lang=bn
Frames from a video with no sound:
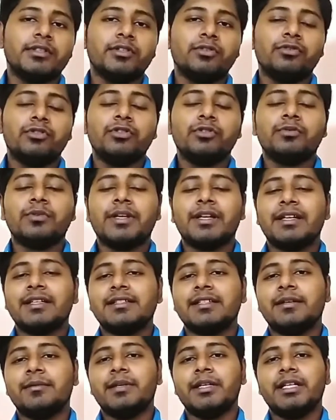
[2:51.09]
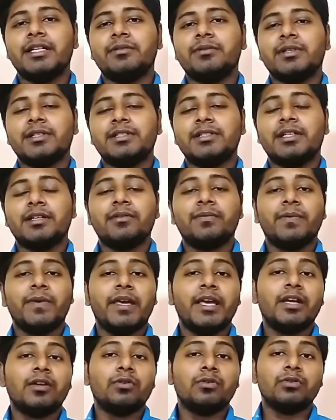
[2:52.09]
ইউটিউবাররা সেভেন্টি পার্সেন্ট
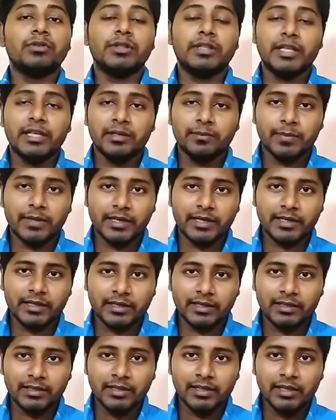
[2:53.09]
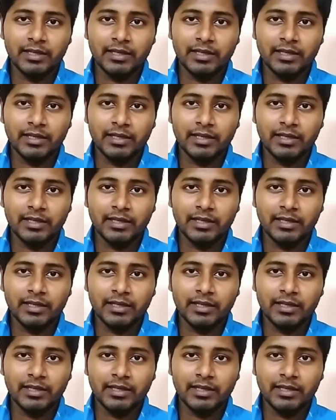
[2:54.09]
ফেক হতেই পারে না